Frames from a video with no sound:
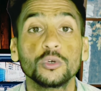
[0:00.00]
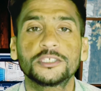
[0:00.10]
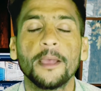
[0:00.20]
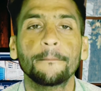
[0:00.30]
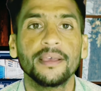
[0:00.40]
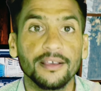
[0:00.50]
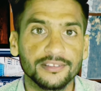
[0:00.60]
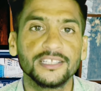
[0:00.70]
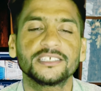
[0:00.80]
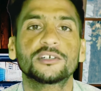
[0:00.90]
उस टाइम पे
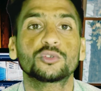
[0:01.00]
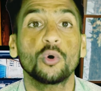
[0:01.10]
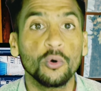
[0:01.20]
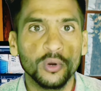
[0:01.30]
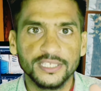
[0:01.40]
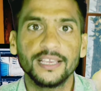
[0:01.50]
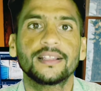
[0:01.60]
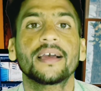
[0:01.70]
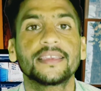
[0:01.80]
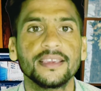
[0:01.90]
असली चक्कर तो ये
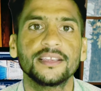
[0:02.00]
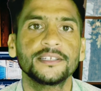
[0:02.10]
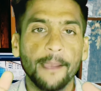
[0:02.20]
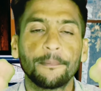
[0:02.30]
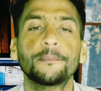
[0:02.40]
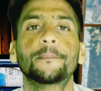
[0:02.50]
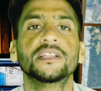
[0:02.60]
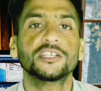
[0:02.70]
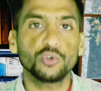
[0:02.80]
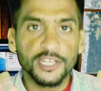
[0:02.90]
था कि आईफोन
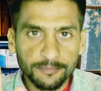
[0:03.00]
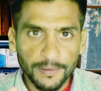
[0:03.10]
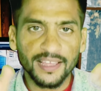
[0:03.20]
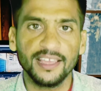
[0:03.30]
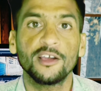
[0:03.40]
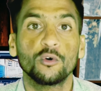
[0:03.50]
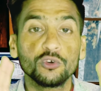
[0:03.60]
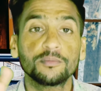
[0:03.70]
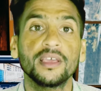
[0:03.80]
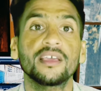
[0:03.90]
फिफ्टीन की जो डिस्प्ले है
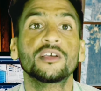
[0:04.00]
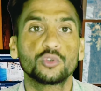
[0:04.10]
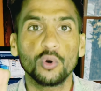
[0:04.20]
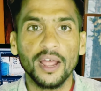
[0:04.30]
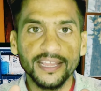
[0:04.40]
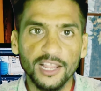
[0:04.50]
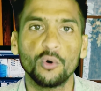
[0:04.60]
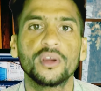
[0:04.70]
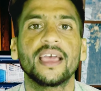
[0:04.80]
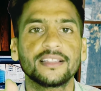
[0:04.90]
उसमें थोड़ा डिले
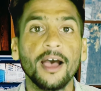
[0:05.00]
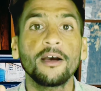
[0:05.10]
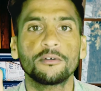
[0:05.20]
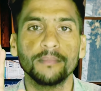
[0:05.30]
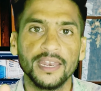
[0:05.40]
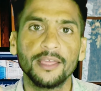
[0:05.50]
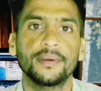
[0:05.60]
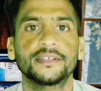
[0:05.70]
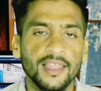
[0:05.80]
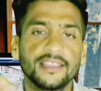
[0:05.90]
हो गया था बनने
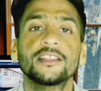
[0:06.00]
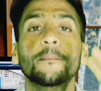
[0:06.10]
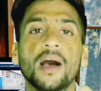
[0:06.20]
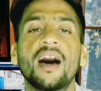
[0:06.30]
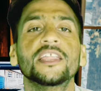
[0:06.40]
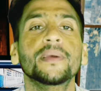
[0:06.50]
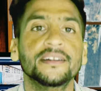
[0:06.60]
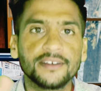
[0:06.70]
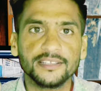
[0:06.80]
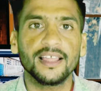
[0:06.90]
में लेकिन अब कहानी में
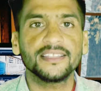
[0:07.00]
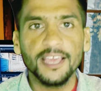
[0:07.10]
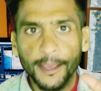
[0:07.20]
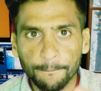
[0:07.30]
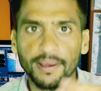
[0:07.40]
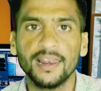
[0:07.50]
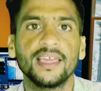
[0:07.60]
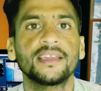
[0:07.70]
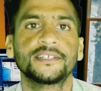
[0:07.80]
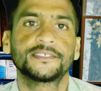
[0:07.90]
इंटरेस्ट ला दिया है एप्पल
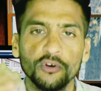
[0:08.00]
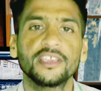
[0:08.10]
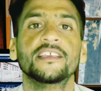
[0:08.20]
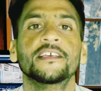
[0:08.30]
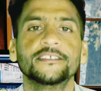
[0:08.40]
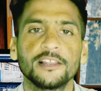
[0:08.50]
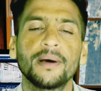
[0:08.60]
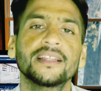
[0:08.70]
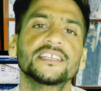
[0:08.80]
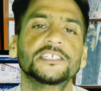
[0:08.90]
ने क्योंकि
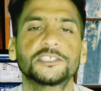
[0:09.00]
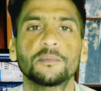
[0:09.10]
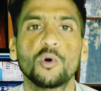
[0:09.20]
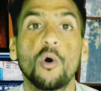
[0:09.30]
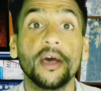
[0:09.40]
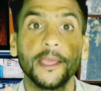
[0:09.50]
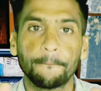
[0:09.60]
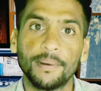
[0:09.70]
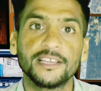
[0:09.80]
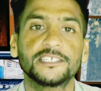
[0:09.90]
सलमान के सिस्टम को और
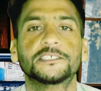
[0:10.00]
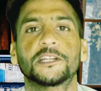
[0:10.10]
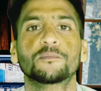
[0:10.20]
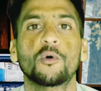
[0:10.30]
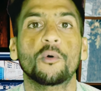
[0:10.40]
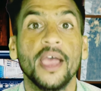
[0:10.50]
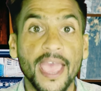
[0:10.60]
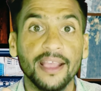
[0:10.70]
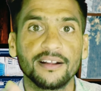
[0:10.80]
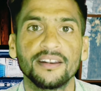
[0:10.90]
एप्पल के सिस्टम को
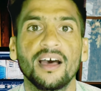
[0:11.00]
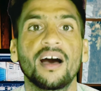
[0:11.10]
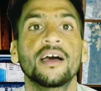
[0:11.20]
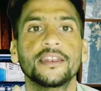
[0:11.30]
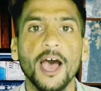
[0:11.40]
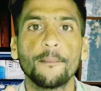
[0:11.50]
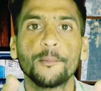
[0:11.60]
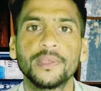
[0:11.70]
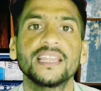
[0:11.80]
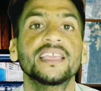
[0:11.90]
हैक करना
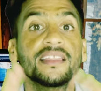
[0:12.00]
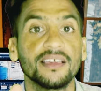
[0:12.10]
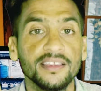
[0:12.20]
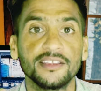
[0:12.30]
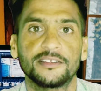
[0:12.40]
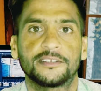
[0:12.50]
नामुमकिन ही नहीं